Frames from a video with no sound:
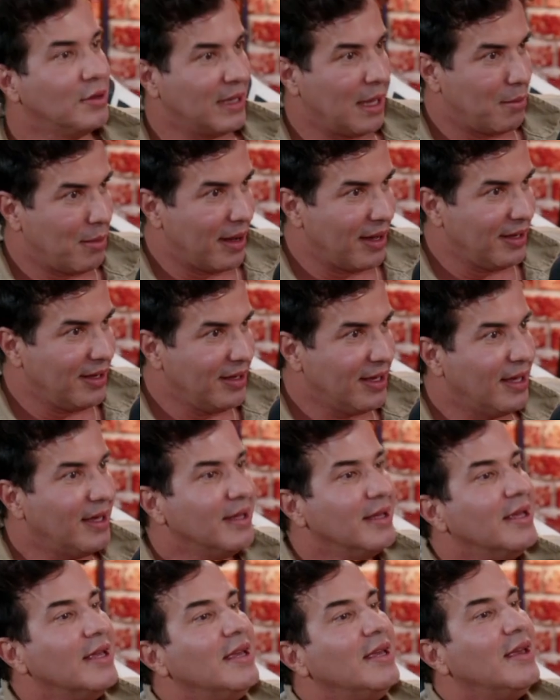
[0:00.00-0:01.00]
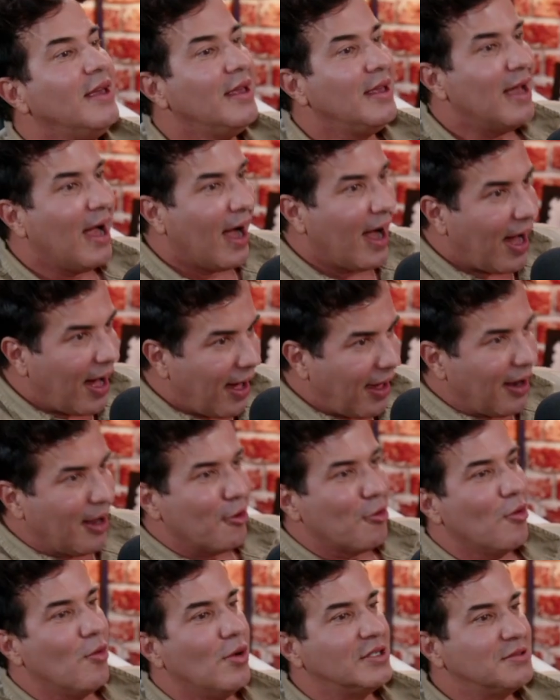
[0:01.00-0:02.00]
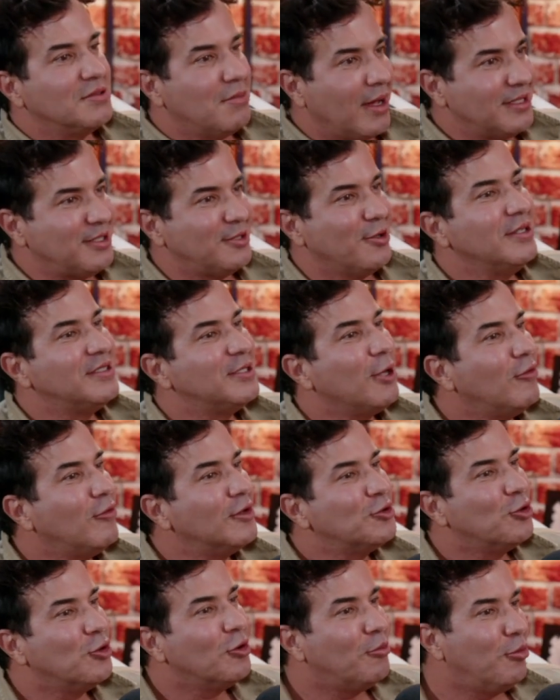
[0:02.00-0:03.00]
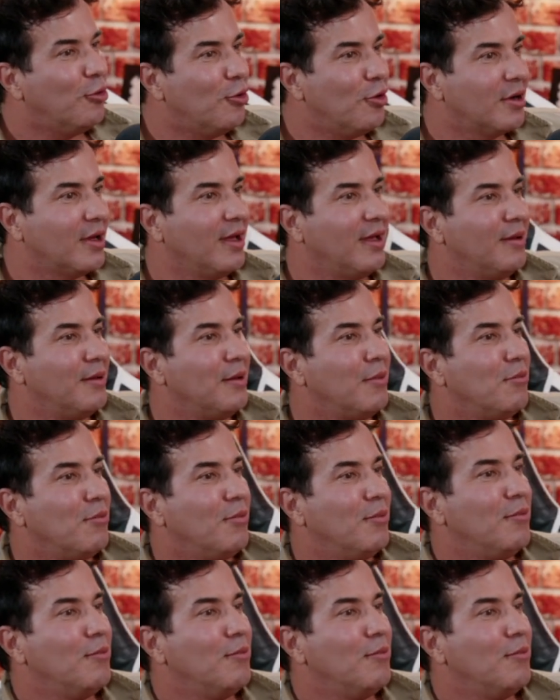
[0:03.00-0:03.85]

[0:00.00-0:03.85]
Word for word: Bahia, em Alagoas, Maceió e Salvador. Porque tá.